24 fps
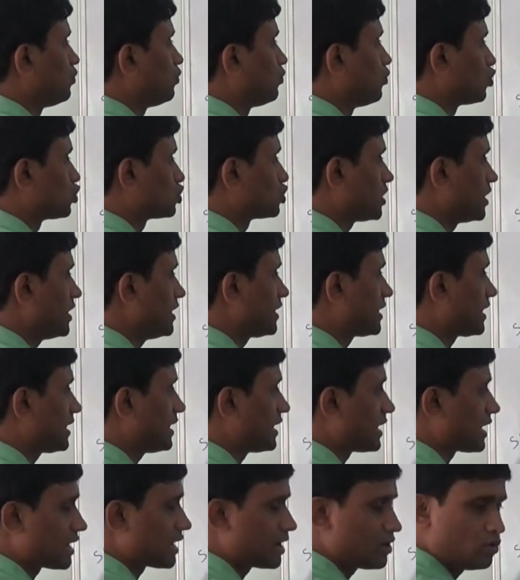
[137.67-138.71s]
পোর্শানে এটাকে
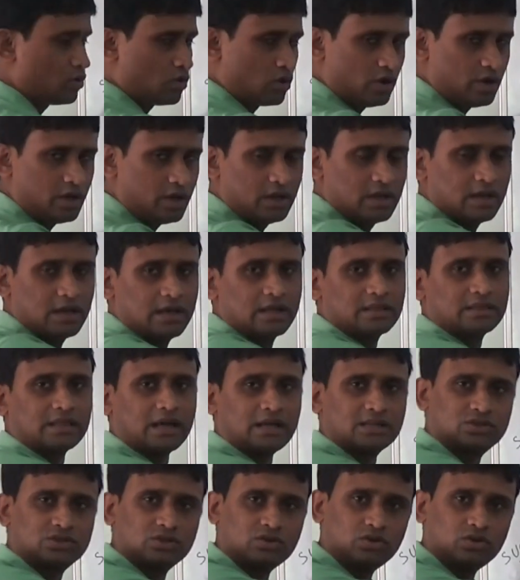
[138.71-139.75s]
লাগানো হয়
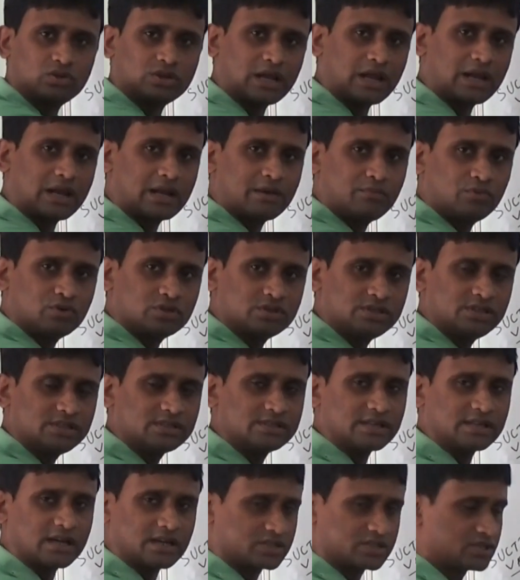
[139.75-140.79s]
তার জন্য তার নাম হচ্ছে
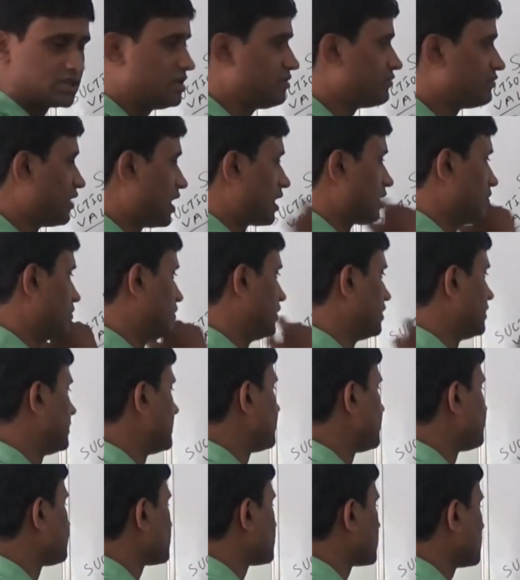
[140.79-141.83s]
সাকশান ভাল্ব
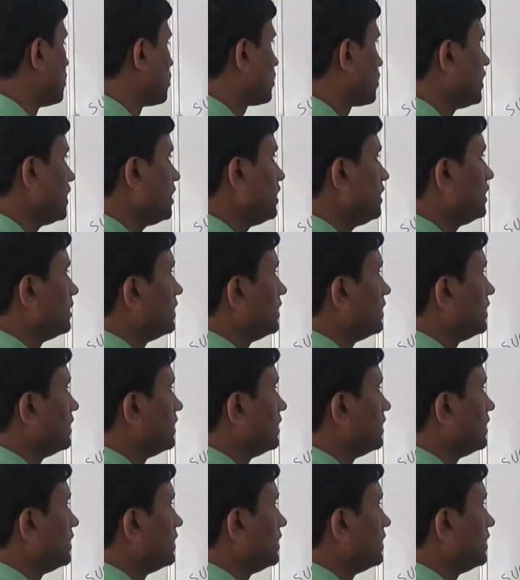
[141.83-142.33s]
ওকে